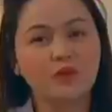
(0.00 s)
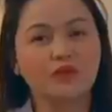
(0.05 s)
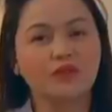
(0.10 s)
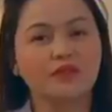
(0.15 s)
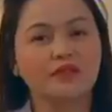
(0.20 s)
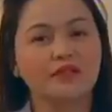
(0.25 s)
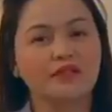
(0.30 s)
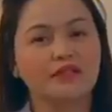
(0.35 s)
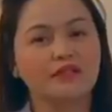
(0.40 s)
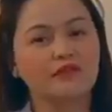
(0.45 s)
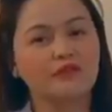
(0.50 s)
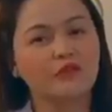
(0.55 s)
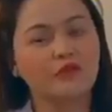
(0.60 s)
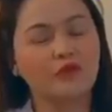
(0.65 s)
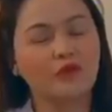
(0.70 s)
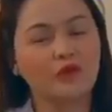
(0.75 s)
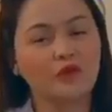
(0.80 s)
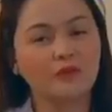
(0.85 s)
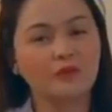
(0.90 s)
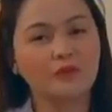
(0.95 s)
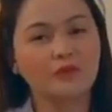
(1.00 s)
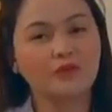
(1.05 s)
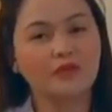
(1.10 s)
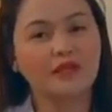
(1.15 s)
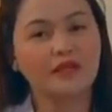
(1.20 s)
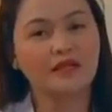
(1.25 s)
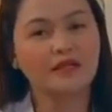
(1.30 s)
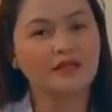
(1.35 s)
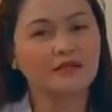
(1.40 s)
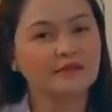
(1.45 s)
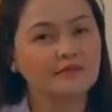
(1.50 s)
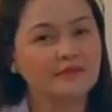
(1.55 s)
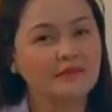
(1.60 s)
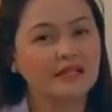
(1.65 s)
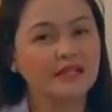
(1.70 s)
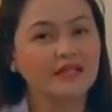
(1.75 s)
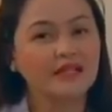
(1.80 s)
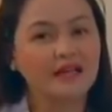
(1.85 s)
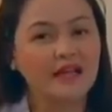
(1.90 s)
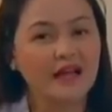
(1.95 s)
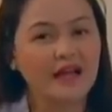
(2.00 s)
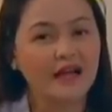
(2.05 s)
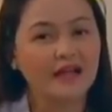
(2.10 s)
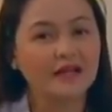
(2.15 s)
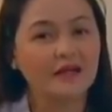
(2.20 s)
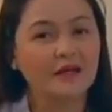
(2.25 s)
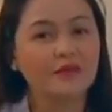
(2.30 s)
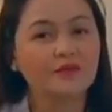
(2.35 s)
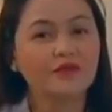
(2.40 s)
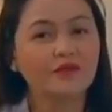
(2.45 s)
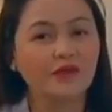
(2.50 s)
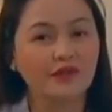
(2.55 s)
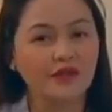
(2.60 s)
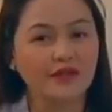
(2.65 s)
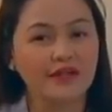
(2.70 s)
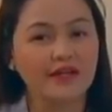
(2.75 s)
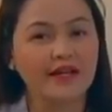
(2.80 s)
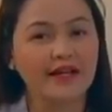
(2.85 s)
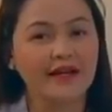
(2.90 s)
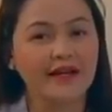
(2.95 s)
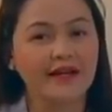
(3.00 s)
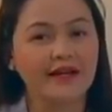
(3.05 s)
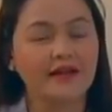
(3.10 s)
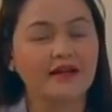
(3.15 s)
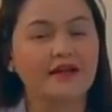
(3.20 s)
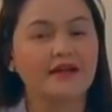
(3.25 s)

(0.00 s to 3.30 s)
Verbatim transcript: wound, nagpo-form po ng milya around the area